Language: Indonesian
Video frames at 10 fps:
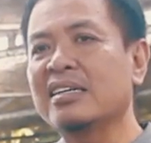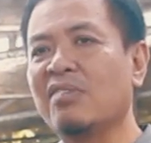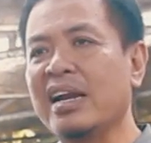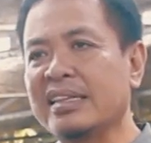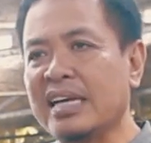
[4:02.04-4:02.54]

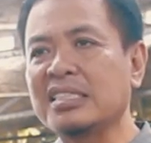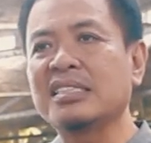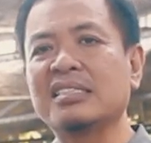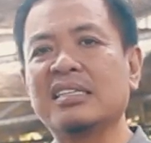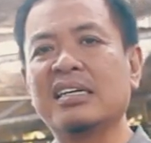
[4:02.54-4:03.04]

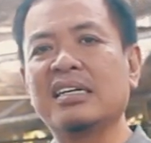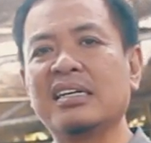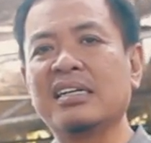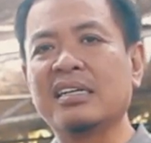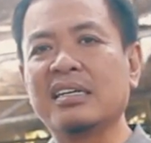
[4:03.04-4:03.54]
kualitas
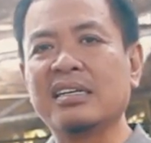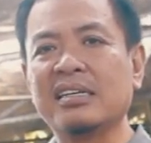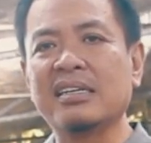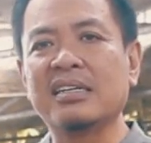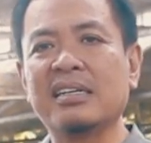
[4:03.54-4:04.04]
uh,
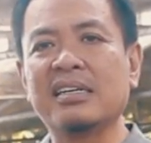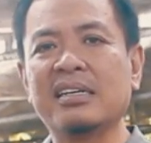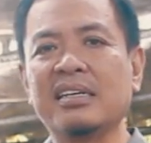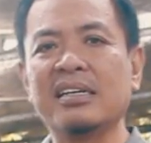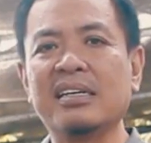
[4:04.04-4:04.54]

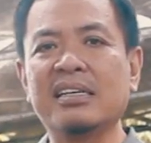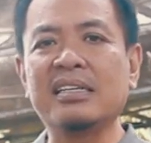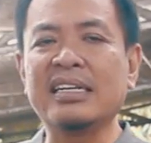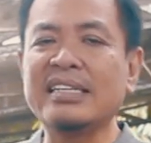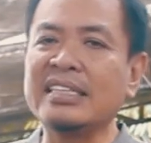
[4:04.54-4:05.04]

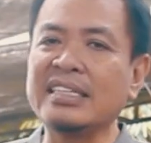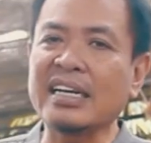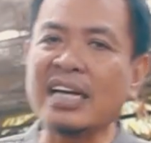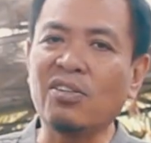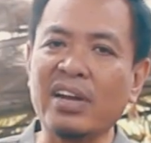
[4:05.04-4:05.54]
yang
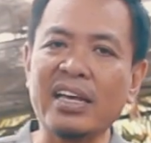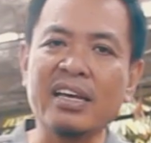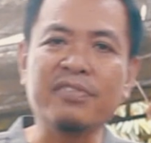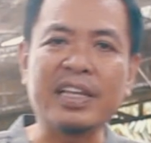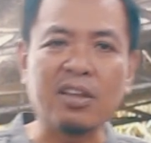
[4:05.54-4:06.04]
dihasilkan oleh
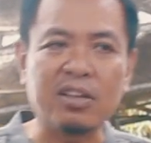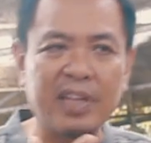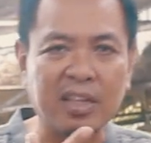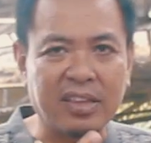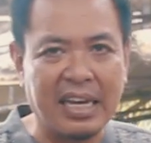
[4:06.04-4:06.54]

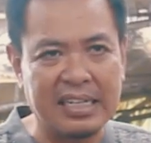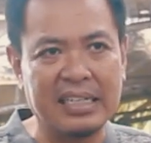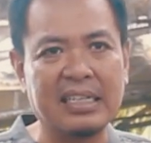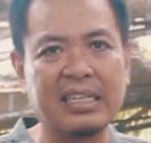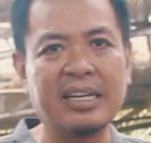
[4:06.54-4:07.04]
feedlot-feedlot
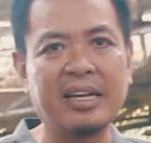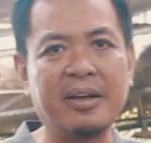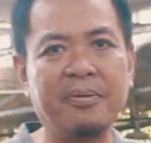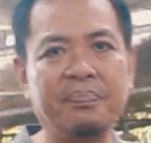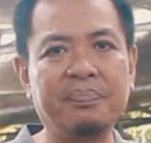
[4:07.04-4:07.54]
tadi.
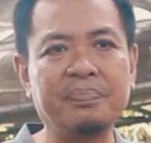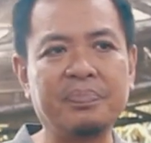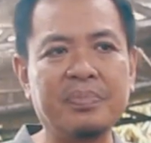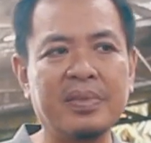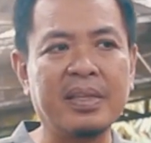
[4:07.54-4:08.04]

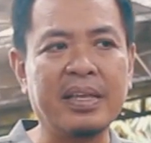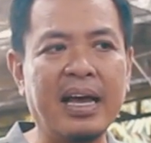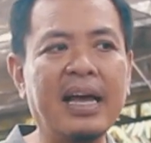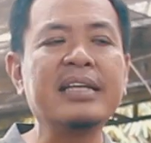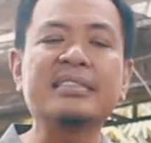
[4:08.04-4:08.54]

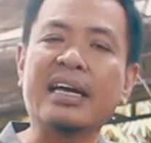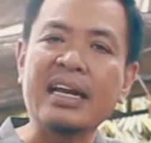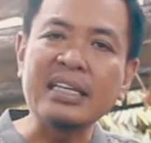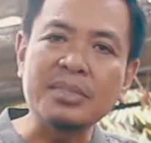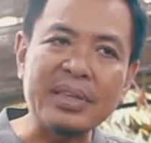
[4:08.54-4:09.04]
Ya,
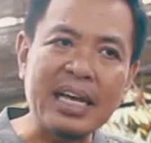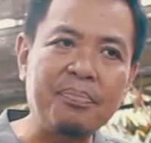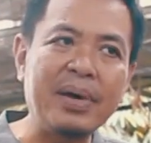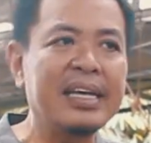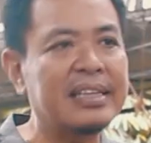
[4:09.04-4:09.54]
caranya seperti
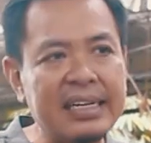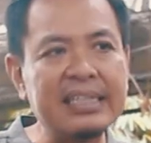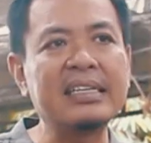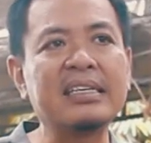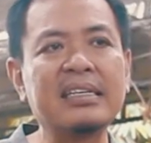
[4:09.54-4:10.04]
apa ya
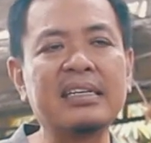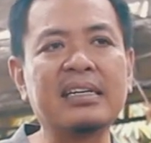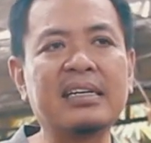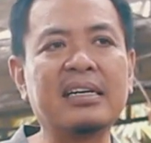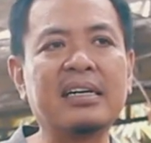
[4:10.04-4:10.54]
tadi
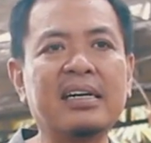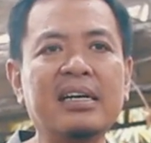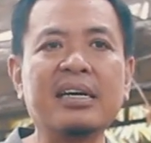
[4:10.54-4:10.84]
eh,